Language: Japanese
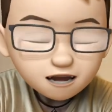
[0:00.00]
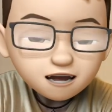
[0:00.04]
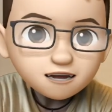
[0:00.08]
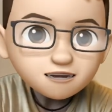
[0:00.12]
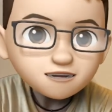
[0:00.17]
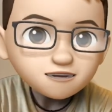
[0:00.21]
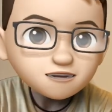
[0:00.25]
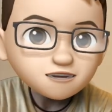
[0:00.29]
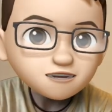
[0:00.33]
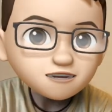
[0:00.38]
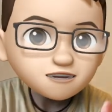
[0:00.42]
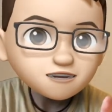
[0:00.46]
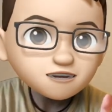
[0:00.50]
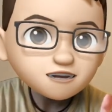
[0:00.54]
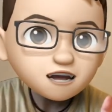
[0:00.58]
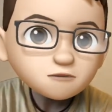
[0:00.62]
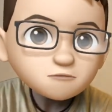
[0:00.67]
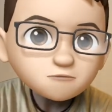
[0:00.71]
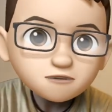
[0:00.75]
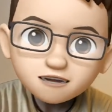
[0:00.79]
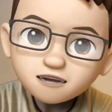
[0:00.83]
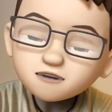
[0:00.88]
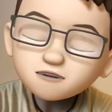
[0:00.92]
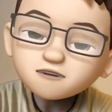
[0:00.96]
でちなみ
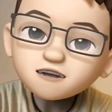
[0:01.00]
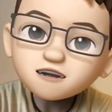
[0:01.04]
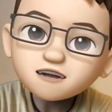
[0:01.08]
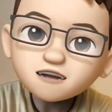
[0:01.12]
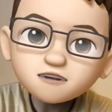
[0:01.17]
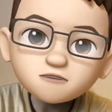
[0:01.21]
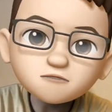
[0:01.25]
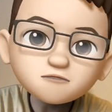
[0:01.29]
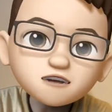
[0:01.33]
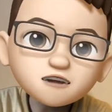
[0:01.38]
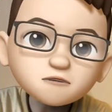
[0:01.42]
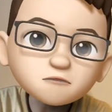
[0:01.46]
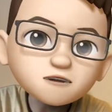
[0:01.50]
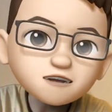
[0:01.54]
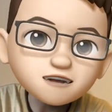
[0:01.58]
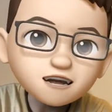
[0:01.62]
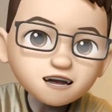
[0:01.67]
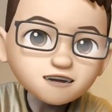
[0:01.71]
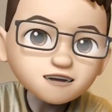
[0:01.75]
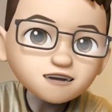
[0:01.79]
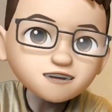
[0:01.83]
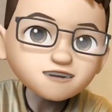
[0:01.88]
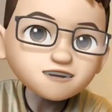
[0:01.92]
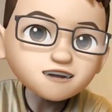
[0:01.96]
にこれはねどうでもいい
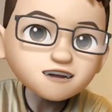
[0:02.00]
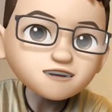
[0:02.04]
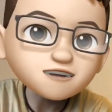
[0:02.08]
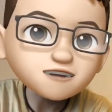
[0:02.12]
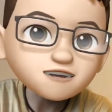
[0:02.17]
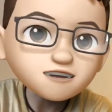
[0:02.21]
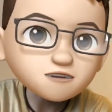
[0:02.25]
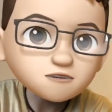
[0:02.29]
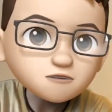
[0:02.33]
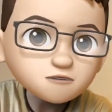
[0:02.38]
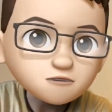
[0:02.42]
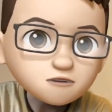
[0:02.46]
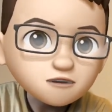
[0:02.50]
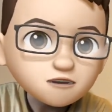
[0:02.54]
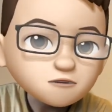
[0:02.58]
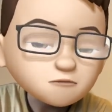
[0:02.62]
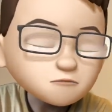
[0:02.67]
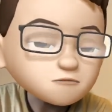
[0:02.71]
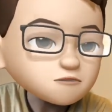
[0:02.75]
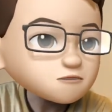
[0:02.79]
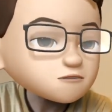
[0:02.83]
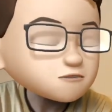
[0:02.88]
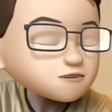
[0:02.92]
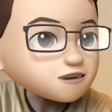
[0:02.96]
話なんですけど、
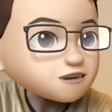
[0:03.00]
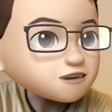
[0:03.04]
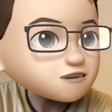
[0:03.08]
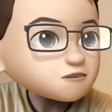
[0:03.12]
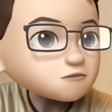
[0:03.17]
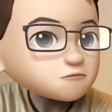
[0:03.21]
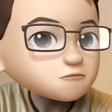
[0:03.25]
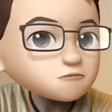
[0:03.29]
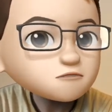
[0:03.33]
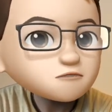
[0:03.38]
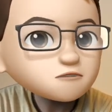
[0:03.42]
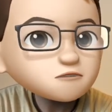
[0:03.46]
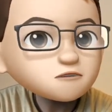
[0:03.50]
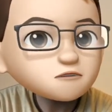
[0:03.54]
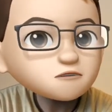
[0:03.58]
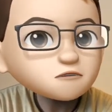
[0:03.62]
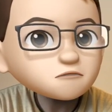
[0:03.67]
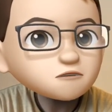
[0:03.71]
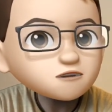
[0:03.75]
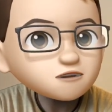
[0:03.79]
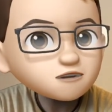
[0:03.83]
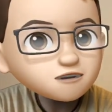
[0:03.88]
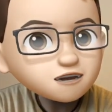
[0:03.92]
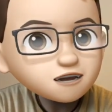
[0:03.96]
僕はね一応目標
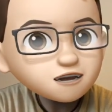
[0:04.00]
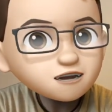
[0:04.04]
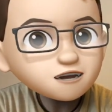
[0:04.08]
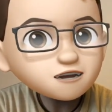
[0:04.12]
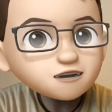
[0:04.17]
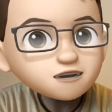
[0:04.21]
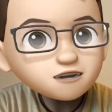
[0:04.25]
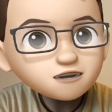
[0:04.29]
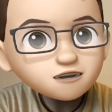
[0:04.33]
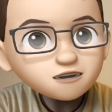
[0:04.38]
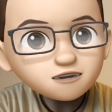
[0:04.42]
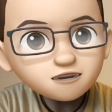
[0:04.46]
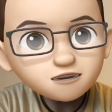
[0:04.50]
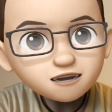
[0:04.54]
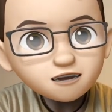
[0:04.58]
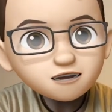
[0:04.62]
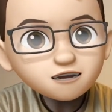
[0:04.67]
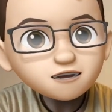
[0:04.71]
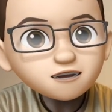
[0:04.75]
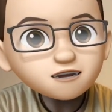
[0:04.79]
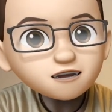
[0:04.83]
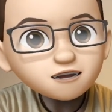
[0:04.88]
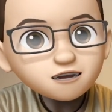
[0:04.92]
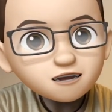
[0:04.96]
を1000人になっ
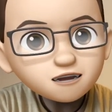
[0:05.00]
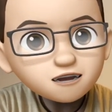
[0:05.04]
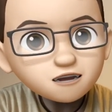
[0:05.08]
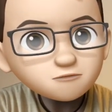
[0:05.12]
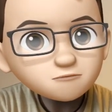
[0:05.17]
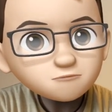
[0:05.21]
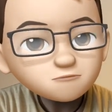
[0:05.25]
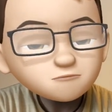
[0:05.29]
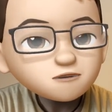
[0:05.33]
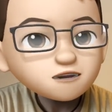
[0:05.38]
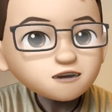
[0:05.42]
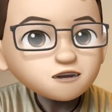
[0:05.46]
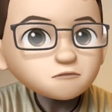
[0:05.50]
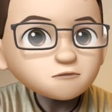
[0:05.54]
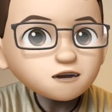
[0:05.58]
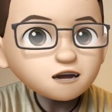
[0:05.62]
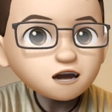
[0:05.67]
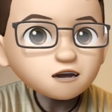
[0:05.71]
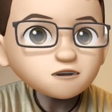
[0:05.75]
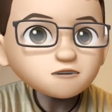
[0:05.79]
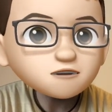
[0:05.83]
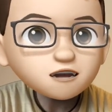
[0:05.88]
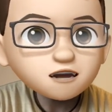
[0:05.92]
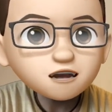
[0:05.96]
たら、
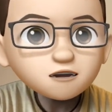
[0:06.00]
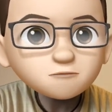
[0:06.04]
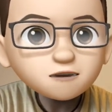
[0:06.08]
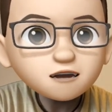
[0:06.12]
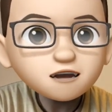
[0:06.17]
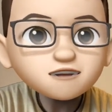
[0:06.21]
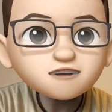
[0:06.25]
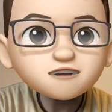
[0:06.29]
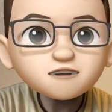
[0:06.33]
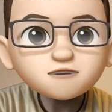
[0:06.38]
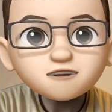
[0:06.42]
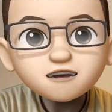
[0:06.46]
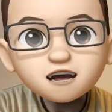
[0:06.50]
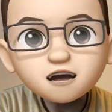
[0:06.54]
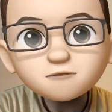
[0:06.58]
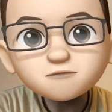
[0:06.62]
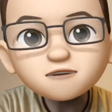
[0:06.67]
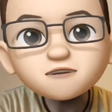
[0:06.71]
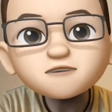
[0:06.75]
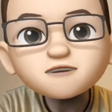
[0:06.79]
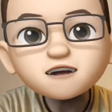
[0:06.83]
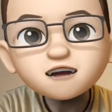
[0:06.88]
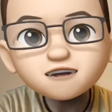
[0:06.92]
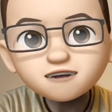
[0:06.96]
顔だけバーチャルやめ
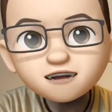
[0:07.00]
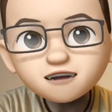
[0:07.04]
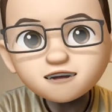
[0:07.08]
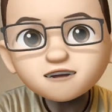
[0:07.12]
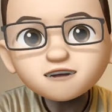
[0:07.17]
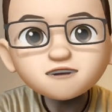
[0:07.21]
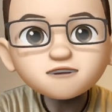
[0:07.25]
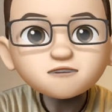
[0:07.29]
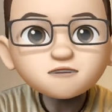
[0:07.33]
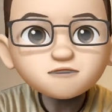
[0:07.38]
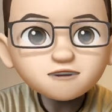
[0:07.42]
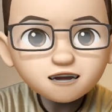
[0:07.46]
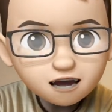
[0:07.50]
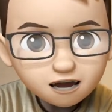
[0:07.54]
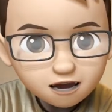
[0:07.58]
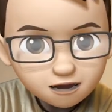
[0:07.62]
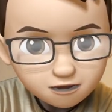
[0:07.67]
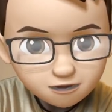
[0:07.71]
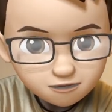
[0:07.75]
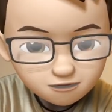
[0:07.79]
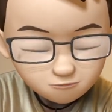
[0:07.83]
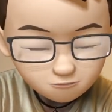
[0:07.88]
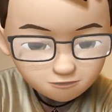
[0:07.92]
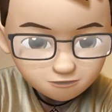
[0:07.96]
ようかなっていうのは考
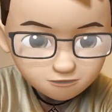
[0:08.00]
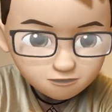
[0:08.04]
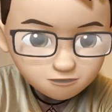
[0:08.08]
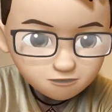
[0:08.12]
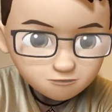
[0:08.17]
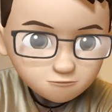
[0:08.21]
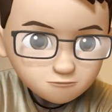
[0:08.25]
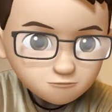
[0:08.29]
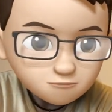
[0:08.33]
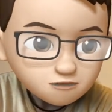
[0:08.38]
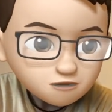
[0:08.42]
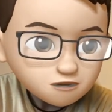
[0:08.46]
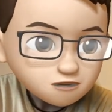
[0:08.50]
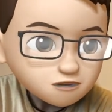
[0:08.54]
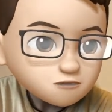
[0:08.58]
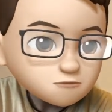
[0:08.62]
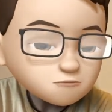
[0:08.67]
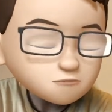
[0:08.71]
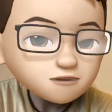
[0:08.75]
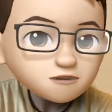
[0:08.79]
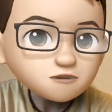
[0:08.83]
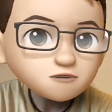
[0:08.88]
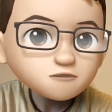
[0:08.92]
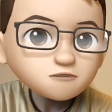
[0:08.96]
えてます。
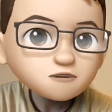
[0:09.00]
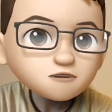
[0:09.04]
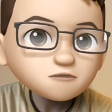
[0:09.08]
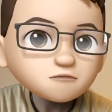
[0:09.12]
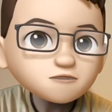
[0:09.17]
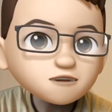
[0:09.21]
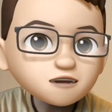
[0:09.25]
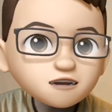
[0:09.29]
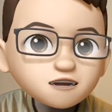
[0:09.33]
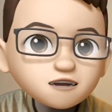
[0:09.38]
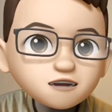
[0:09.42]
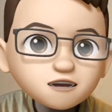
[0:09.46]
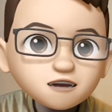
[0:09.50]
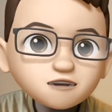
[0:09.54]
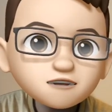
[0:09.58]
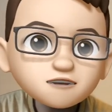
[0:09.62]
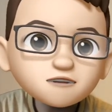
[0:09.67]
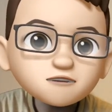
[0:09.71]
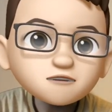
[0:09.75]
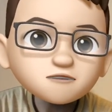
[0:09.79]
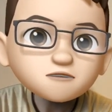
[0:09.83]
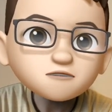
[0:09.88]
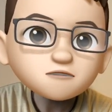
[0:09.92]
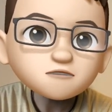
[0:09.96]
それはなんでかって
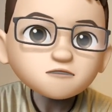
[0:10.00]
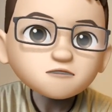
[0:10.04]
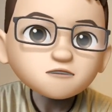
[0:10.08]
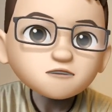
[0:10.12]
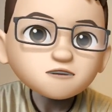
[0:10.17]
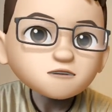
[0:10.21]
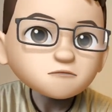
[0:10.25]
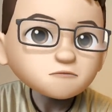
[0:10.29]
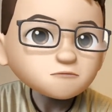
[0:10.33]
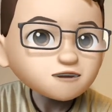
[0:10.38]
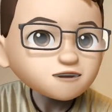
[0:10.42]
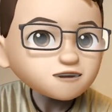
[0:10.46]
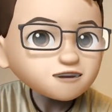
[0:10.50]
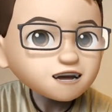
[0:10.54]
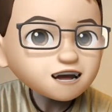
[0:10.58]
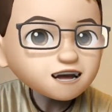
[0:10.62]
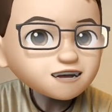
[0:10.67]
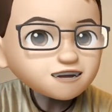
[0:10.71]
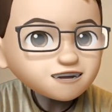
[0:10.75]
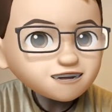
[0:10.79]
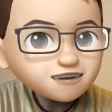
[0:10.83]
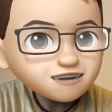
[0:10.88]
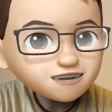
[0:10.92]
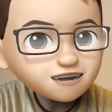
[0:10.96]
いうと、1000人
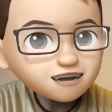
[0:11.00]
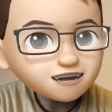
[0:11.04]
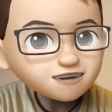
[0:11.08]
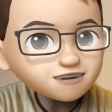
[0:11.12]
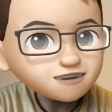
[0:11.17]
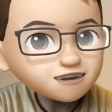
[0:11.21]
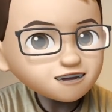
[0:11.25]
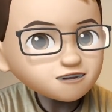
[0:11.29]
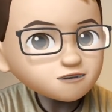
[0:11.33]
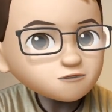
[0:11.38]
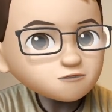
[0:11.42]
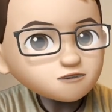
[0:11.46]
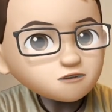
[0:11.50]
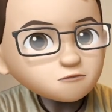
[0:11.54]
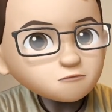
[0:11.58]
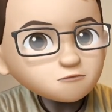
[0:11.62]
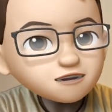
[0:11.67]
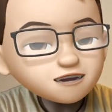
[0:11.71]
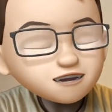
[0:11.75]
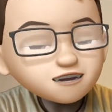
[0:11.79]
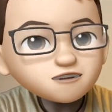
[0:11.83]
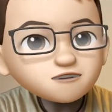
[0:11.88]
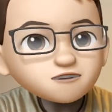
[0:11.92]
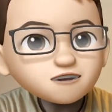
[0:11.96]
になったら友
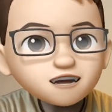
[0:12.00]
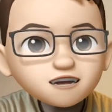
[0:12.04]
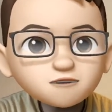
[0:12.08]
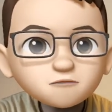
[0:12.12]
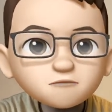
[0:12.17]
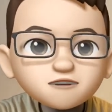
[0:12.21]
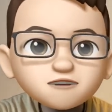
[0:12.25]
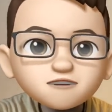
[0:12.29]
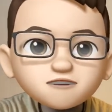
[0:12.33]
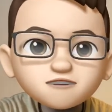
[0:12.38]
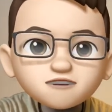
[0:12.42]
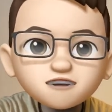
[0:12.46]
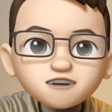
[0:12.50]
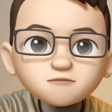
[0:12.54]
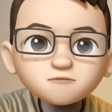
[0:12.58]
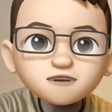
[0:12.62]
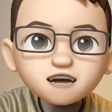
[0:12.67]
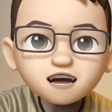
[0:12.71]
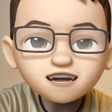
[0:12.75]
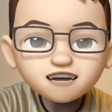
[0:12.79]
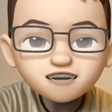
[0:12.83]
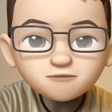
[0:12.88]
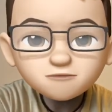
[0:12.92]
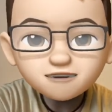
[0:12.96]
達とかにも YouTube
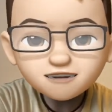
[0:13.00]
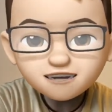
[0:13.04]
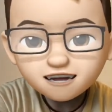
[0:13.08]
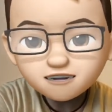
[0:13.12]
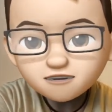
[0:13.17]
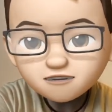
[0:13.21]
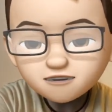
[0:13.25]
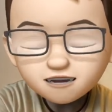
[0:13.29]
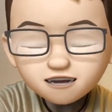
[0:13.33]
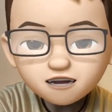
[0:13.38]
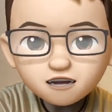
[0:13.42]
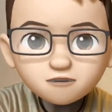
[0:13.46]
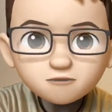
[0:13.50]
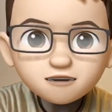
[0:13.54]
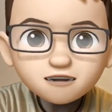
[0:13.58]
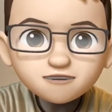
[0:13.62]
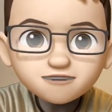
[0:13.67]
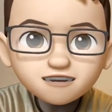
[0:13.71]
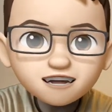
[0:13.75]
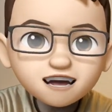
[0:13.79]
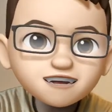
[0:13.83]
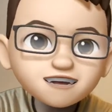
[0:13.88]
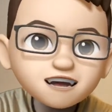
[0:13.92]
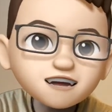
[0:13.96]
始めたよって言える
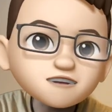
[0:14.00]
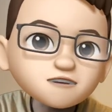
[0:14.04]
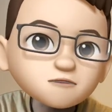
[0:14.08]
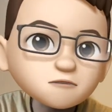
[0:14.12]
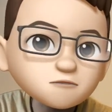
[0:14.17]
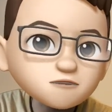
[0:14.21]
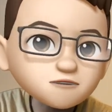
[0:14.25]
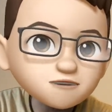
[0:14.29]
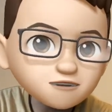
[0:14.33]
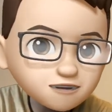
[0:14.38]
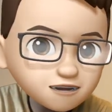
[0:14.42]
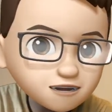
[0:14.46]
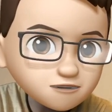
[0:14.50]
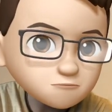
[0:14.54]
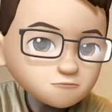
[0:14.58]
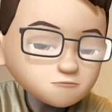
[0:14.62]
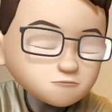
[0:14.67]
かなと思って、